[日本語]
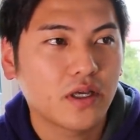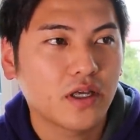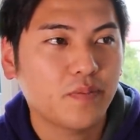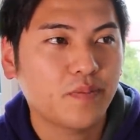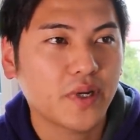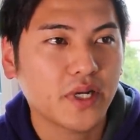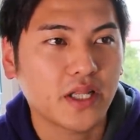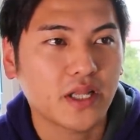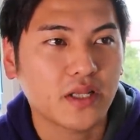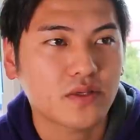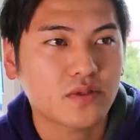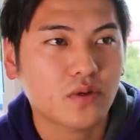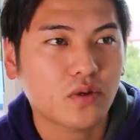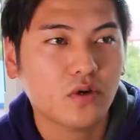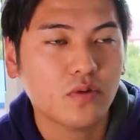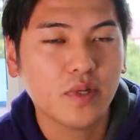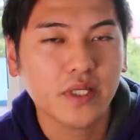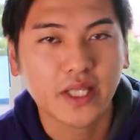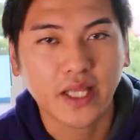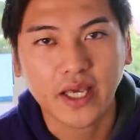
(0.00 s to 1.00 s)
やっぱりね、そ
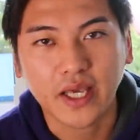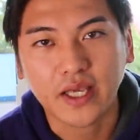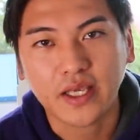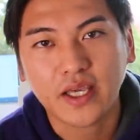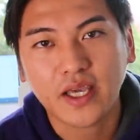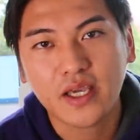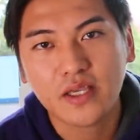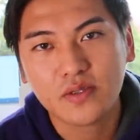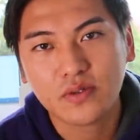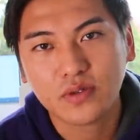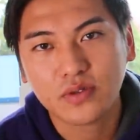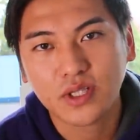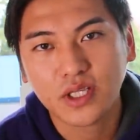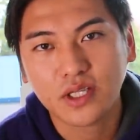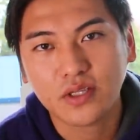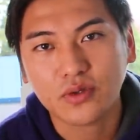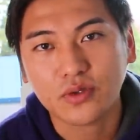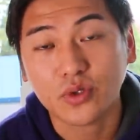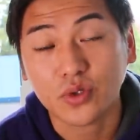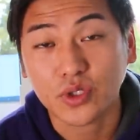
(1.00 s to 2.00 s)
こまで継続で
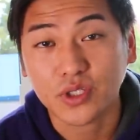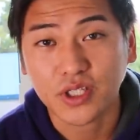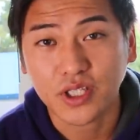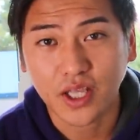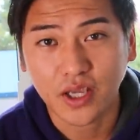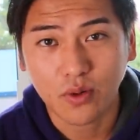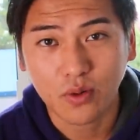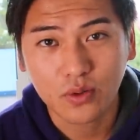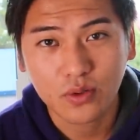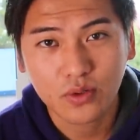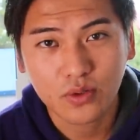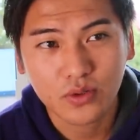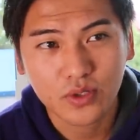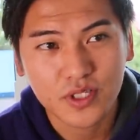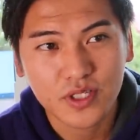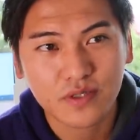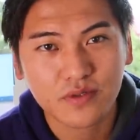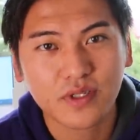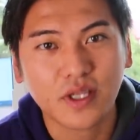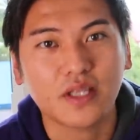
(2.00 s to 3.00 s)
きる人って本当
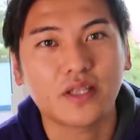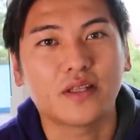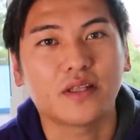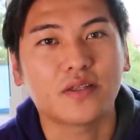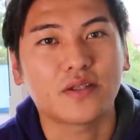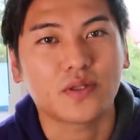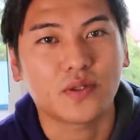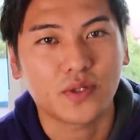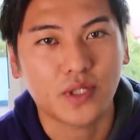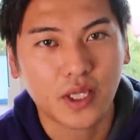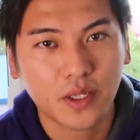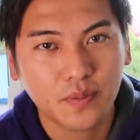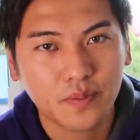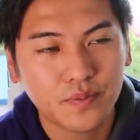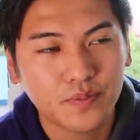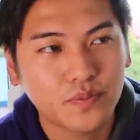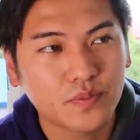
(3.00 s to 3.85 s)
に少ないんですよね。